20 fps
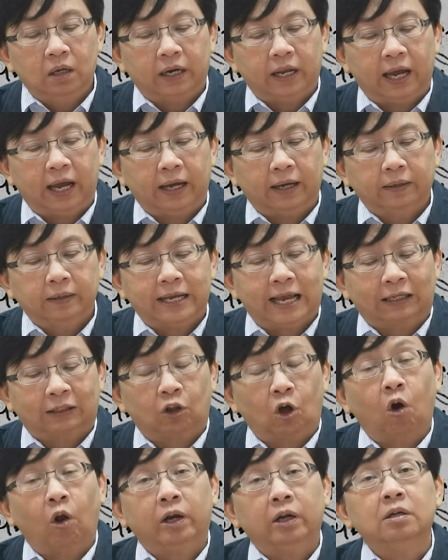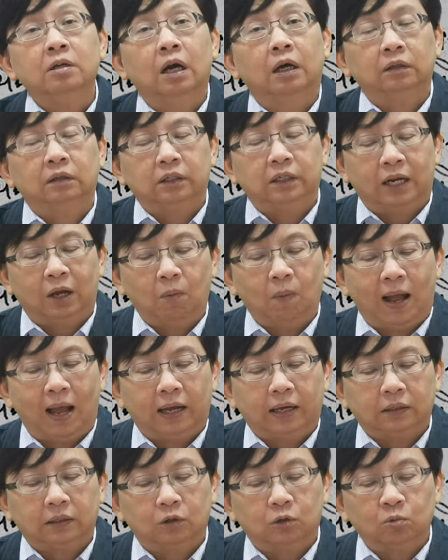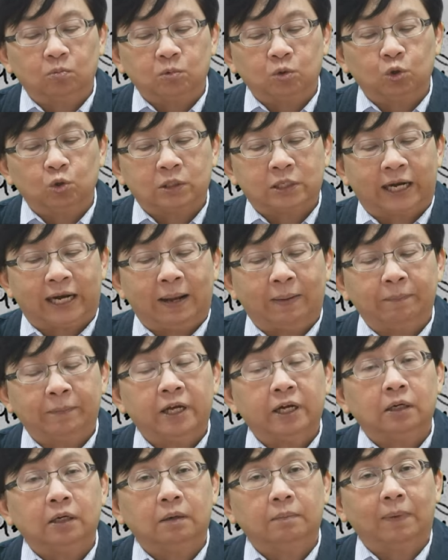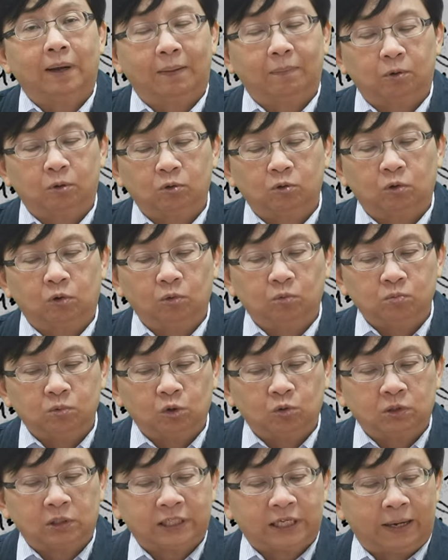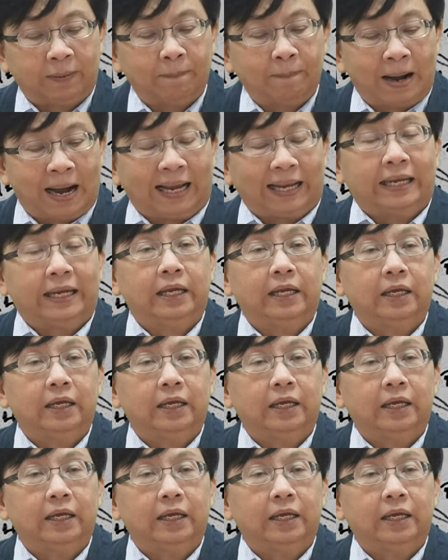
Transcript: นะคะอย่างต่อเนื่องเลยระหว่างกลุ่มชนชั้นนำเดิมกับกลุ่มชนชั้นนำใหม่